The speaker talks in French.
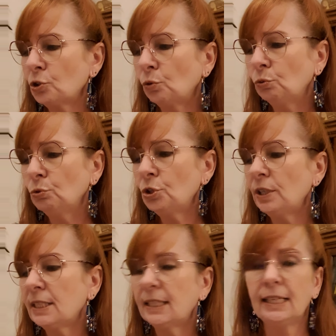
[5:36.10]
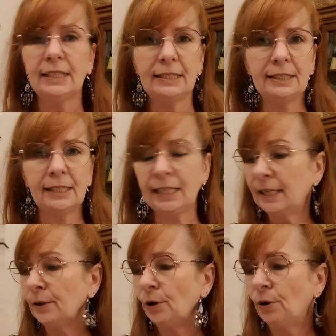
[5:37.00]
rouge. C'est
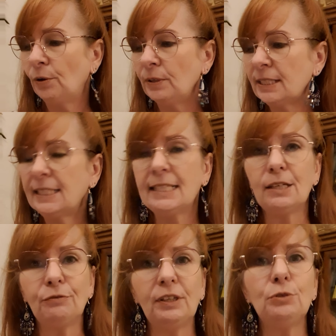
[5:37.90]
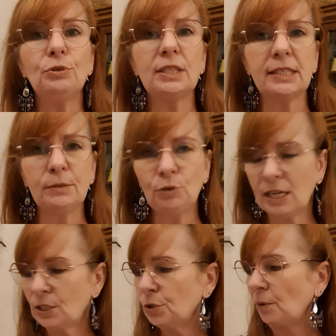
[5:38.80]
des, euh, des effets de
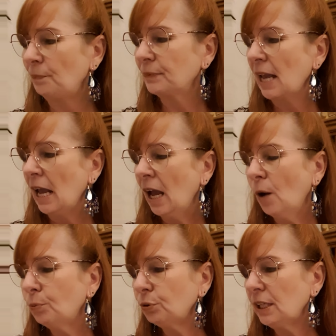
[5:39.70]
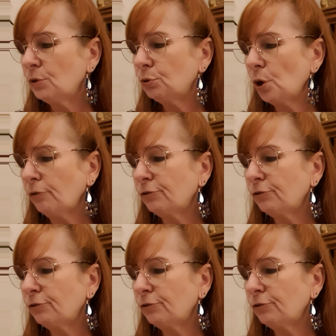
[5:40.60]
stimulation. Pour les couleurs